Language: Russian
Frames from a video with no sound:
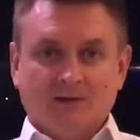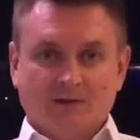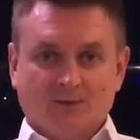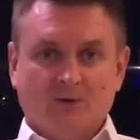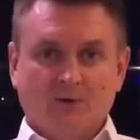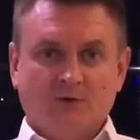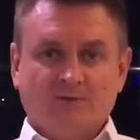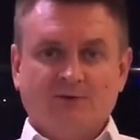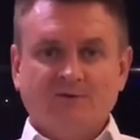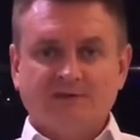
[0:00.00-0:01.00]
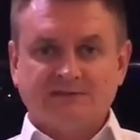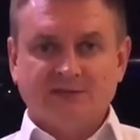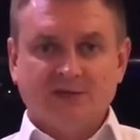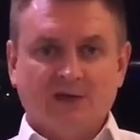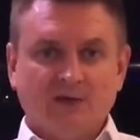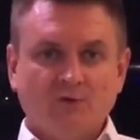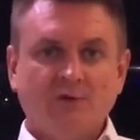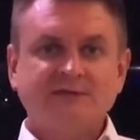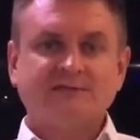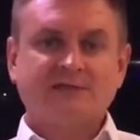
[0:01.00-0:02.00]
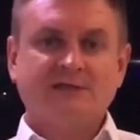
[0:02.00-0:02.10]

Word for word: Э, по профессии я юрист,